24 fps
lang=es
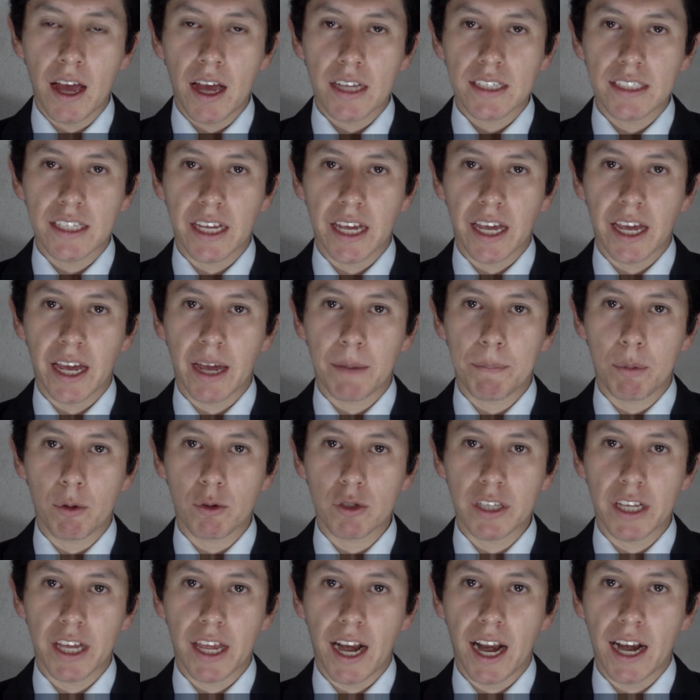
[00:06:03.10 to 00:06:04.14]
se
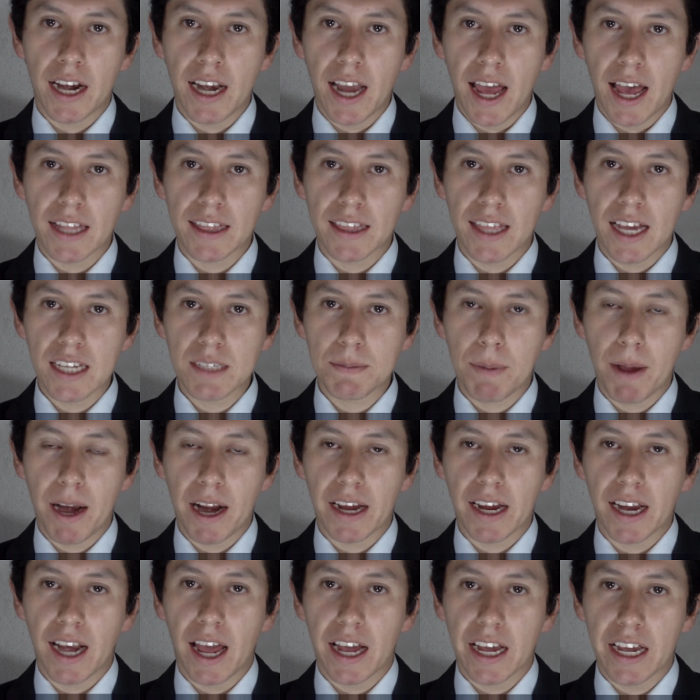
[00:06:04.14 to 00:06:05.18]
pusieran latas para
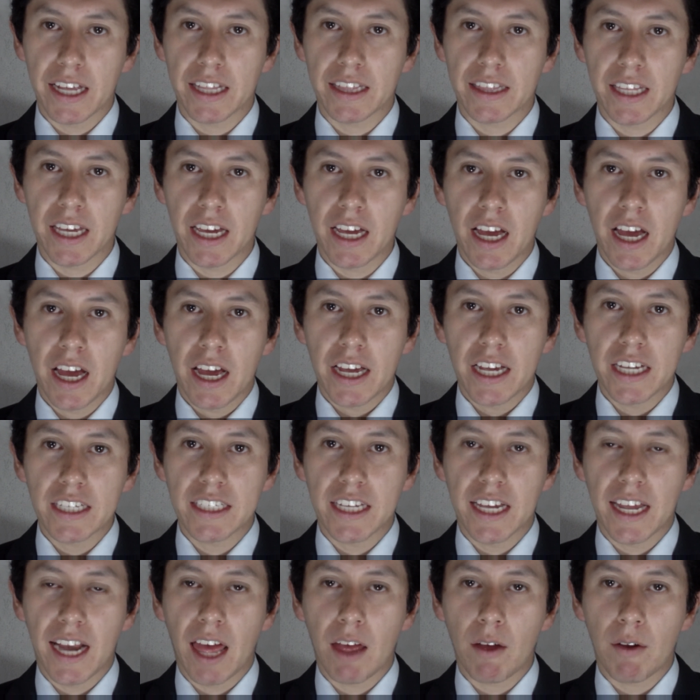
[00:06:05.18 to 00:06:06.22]
que la gente
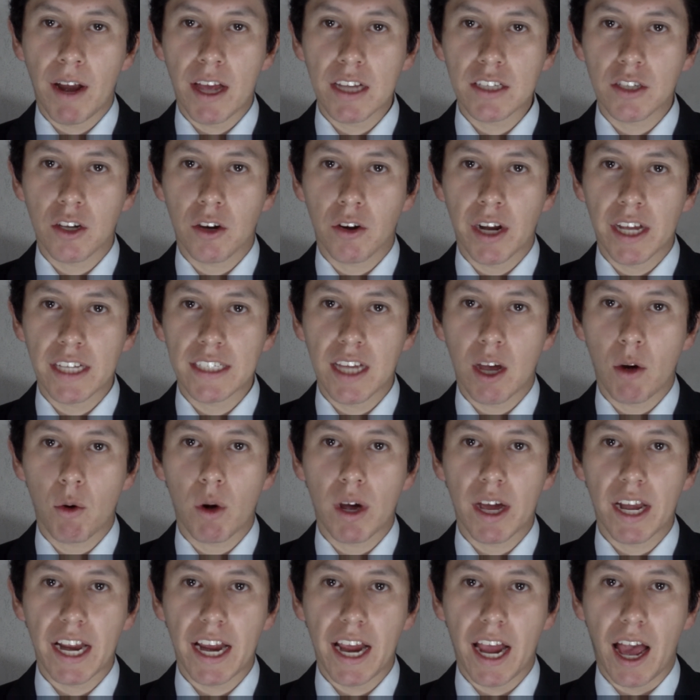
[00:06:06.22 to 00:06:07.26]
hiciera donaciones a
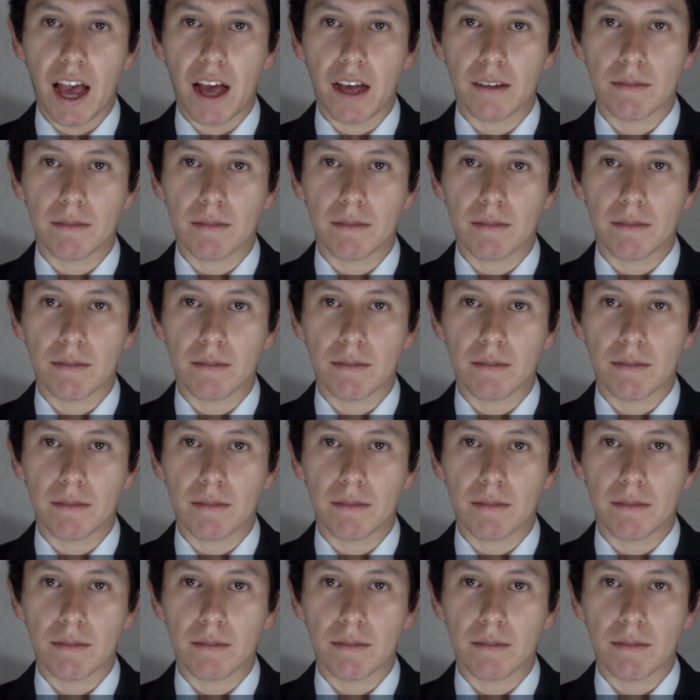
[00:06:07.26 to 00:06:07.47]
Hungría.